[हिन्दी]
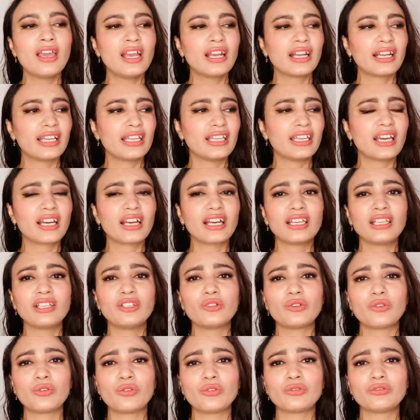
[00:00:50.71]
कहीं ना कहीं
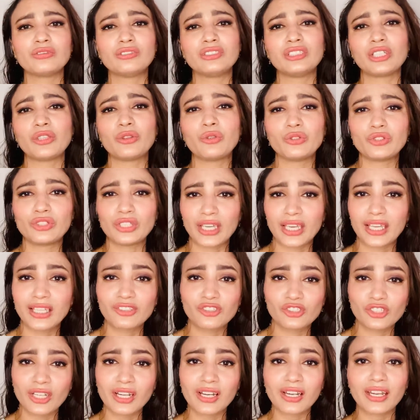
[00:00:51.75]
यू नो जद्दोजहद
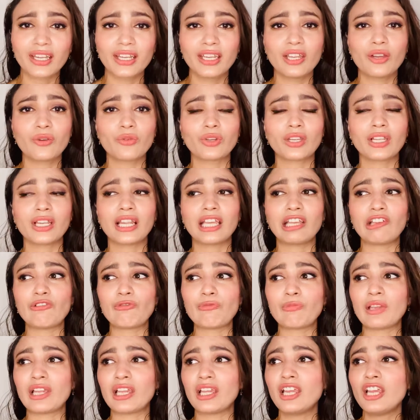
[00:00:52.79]
चल रही है उनके लाइफ
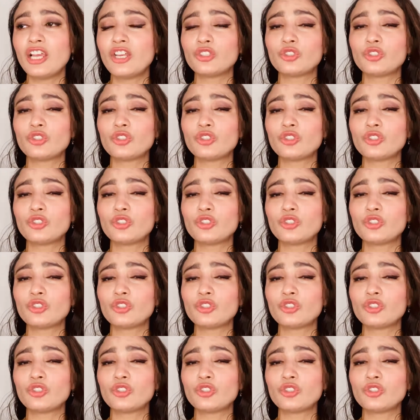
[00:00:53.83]
में